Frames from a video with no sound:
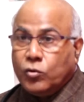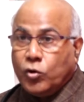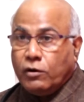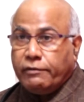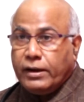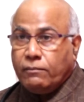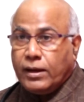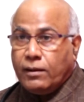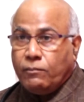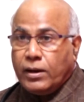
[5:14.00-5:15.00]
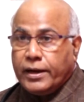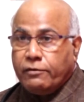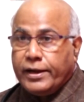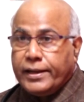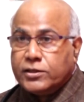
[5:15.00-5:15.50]
కోవిడ్ మహమ్మారి
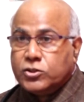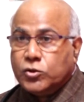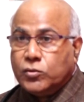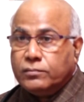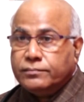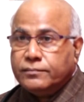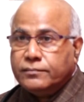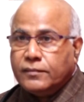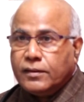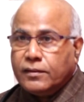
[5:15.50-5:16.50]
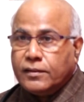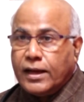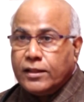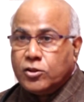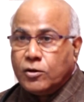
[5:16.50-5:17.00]
వైరస్సు
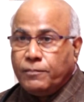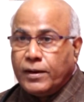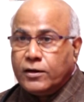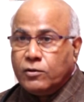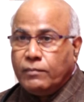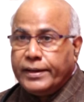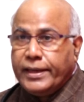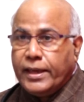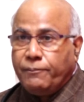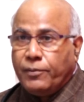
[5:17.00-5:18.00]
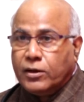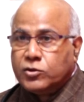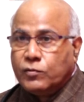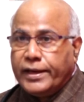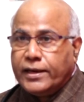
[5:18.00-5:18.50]
దాంతోపాటు మంకీ
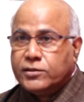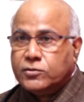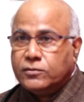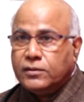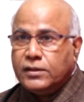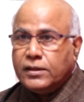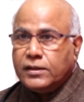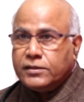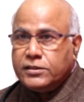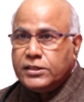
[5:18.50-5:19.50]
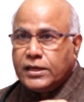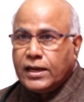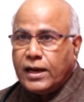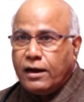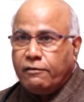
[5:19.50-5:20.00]
పాక్స్ వైరస్సు
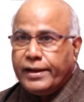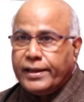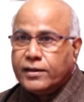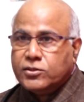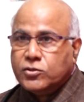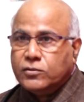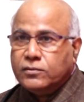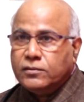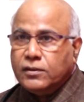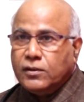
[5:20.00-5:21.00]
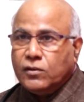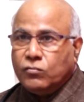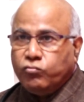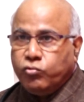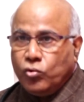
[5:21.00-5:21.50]
జికా వైరస్సు
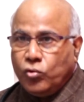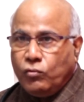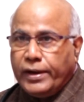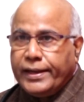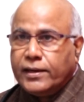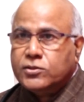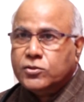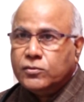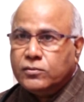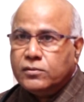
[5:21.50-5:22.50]
ఫ్లూ వైరస్సు